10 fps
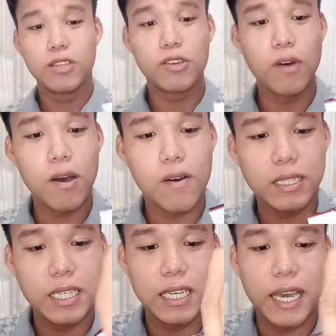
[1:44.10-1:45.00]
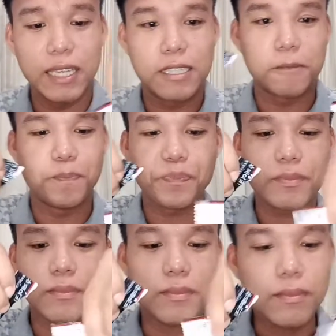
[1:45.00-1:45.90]
So ako kasi guys,
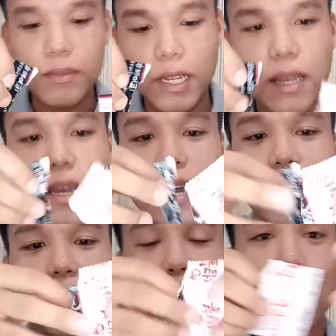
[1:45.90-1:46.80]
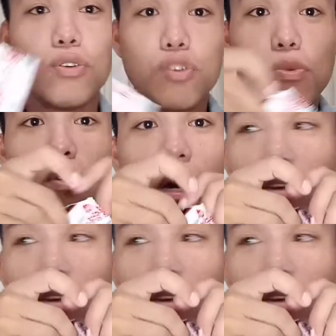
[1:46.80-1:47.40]
gusto kong subukan